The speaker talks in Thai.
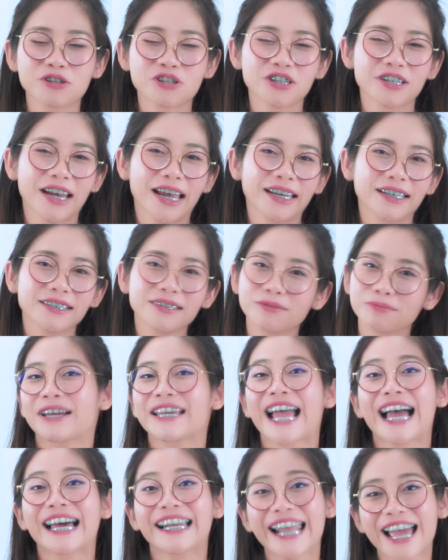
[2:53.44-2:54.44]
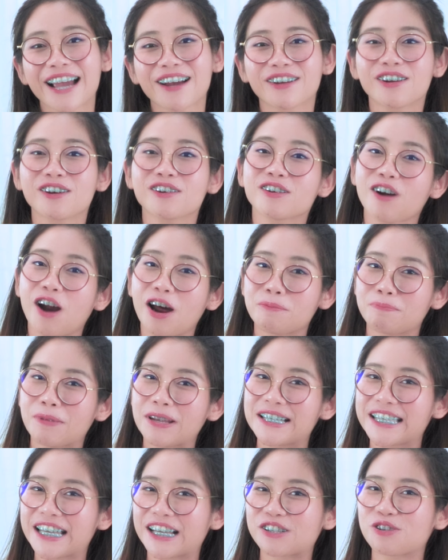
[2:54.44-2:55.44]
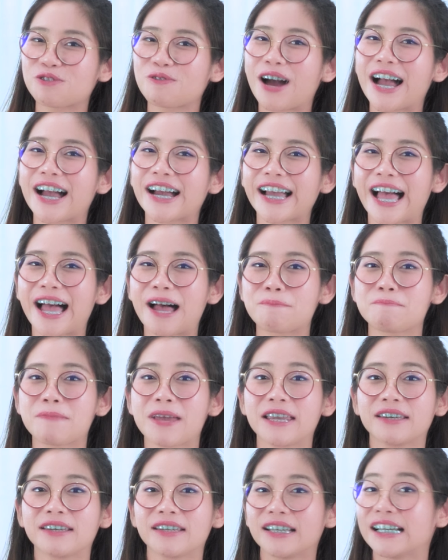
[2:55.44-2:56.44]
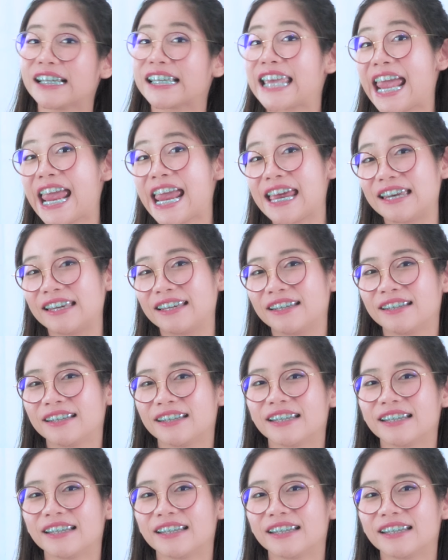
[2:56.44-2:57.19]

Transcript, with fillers: เพราะฉะนั้นพยางค์แรกก็ต้องกร่อนเป็นเสียงชวาค่ะ เป็น again